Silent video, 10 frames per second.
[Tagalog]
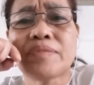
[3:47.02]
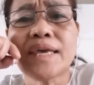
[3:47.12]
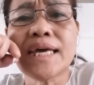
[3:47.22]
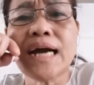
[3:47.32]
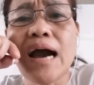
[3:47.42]

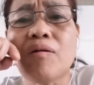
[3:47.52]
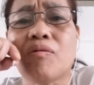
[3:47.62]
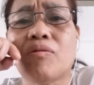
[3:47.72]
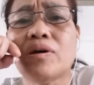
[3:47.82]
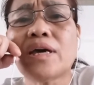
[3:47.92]
Ikaw,
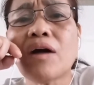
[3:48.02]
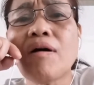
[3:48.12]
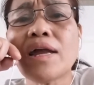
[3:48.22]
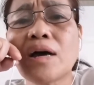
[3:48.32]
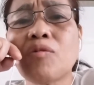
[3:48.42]
ikaw
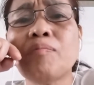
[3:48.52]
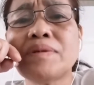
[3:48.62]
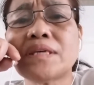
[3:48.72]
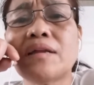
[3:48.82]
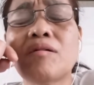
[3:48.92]
ang
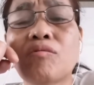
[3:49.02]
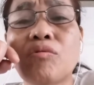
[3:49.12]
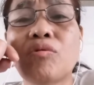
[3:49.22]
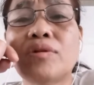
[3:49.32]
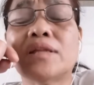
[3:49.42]
nagumpisa ng
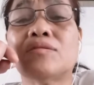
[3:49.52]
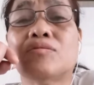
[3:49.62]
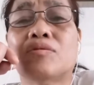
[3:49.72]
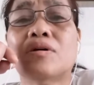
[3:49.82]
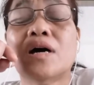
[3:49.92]
gulo na
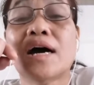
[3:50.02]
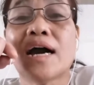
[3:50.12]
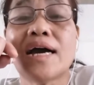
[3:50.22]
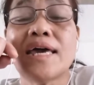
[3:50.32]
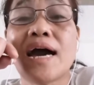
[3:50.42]
to.
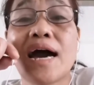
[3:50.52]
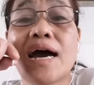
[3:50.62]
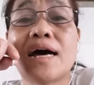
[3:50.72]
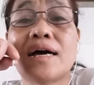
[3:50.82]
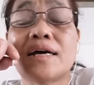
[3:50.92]
Kaya,
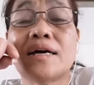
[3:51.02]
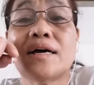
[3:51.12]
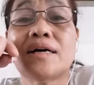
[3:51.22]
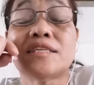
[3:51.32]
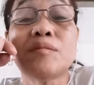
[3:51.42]

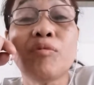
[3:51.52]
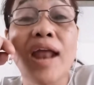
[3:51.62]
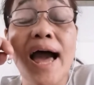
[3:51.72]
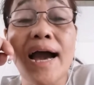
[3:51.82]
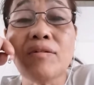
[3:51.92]

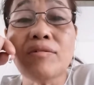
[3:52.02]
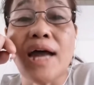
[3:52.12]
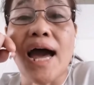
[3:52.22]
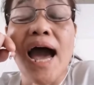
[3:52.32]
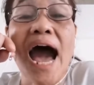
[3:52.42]
simula ngayon
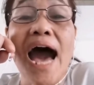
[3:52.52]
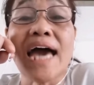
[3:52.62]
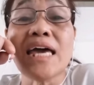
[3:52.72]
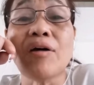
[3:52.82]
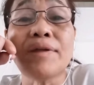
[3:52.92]
ha,
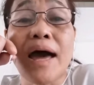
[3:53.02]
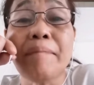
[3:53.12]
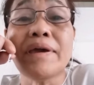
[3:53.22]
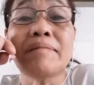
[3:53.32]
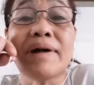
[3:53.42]
ayaw
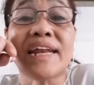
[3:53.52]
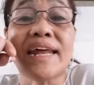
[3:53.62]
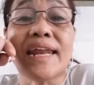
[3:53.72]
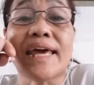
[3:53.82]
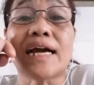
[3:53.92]
naming
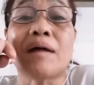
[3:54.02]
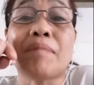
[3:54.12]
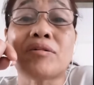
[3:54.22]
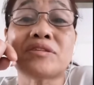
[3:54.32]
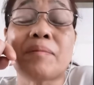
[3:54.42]
marinig
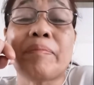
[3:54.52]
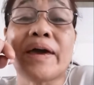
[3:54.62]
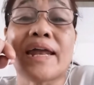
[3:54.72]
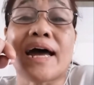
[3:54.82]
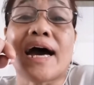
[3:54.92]
about sa
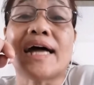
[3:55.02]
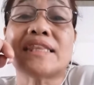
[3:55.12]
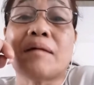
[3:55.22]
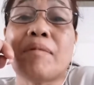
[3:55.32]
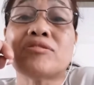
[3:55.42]
pera
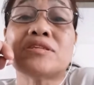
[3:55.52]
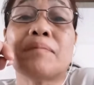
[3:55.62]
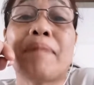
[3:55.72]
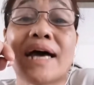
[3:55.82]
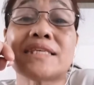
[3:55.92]
at about
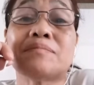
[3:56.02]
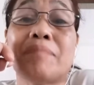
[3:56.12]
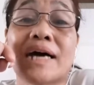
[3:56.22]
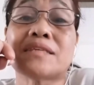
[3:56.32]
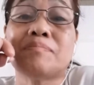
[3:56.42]
sa box,
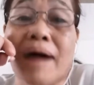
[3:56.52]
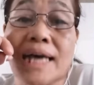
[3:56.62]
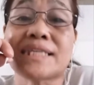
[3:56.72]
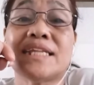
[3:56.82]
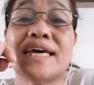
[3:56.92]
box,
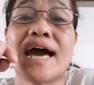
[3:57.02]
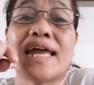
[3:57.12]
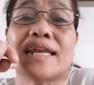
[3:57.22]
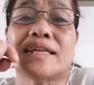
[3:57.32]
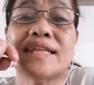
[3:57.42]
box na
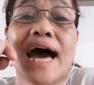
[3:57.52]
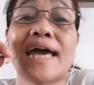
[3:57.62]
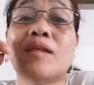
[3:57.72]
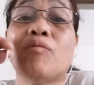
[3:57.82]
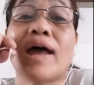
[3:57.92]
yan.
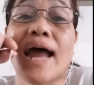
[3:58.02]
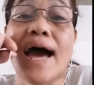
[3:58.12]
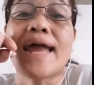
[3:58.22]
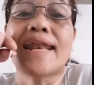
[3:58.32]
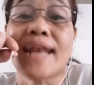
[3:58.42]
Dahil
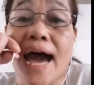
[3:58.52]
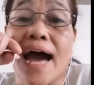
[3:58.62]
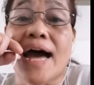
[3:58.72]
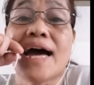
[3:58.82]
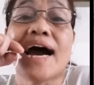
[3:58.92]
wala
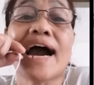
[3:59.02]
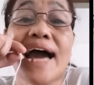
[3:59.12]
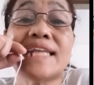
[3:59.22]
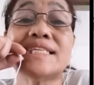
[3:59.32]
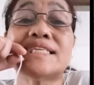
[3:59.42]
na.
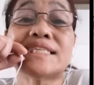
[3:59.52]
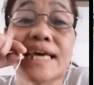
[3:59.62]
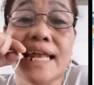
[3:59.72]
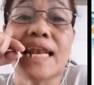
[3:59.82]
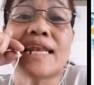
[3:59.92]

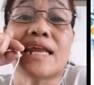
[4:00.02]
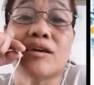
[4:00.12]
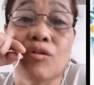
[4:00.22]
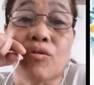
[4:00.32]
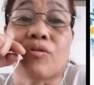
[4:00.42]
Cancel na
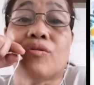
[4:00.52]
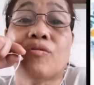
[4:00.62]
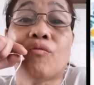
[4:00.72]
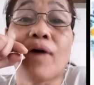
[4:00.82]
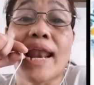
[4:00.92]
yun.
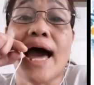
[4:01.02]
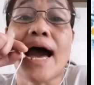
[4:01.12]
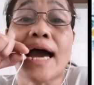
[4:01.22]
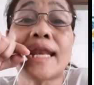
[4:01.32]
Wala